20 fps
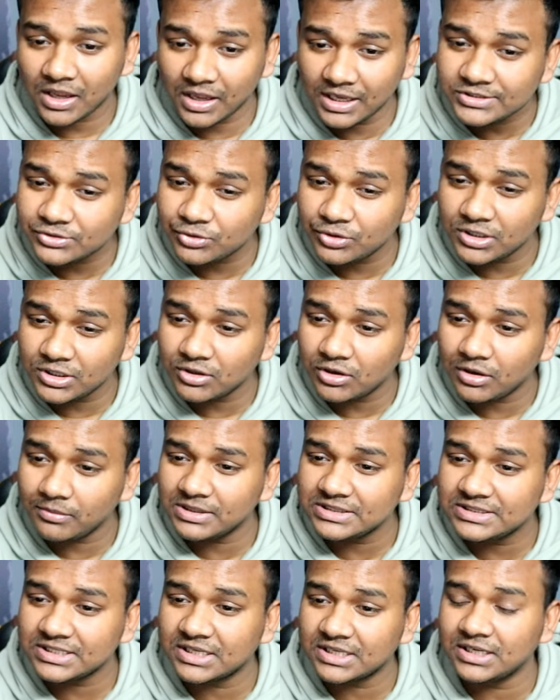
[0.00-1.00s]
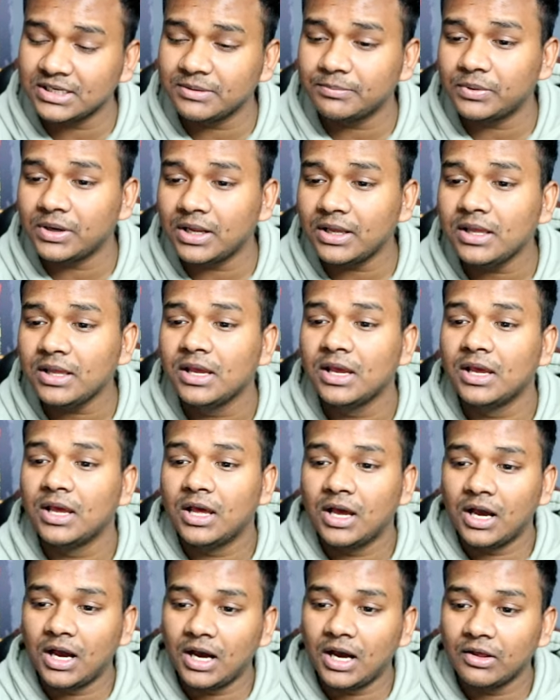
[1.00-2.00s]
এই ছুটিটা হবে যেখানে প্রায়
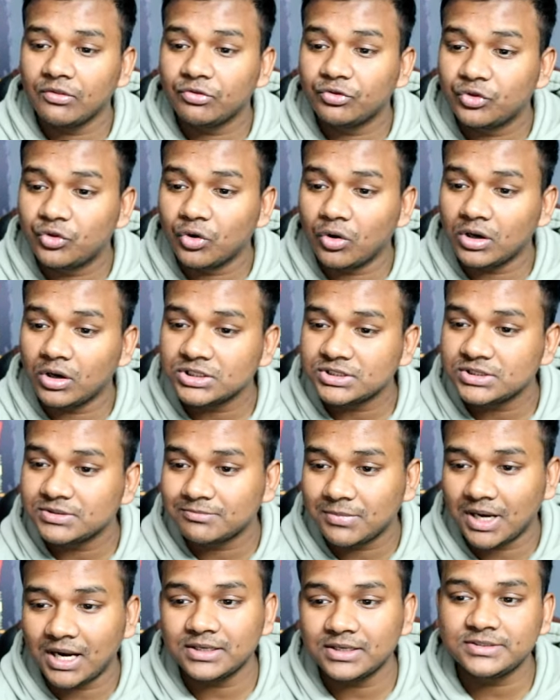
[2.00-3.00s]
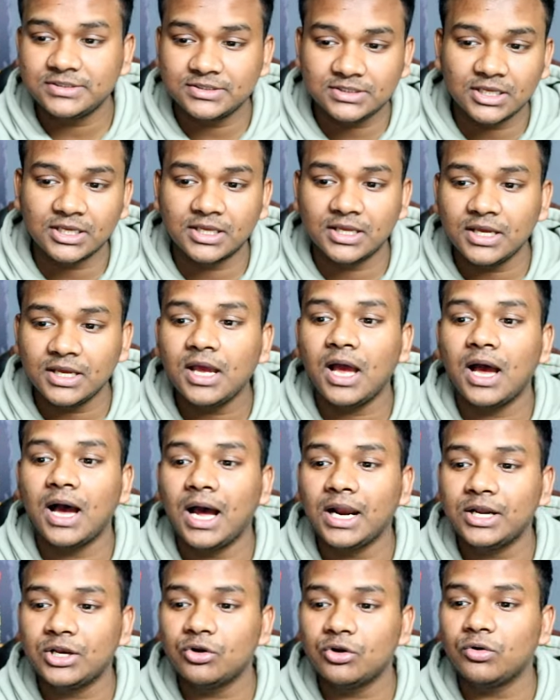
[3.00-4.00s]
দশ মার্চ থেকে
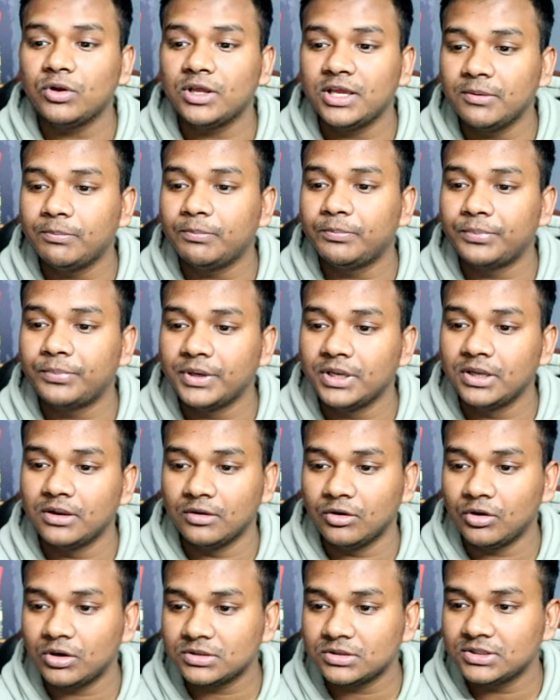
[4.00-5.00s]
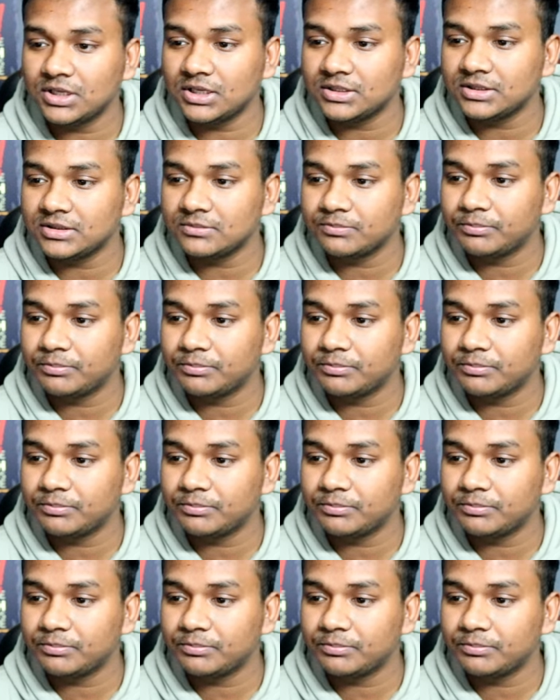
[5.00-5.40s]
আঠারো এপ্রিল অর্থাৎ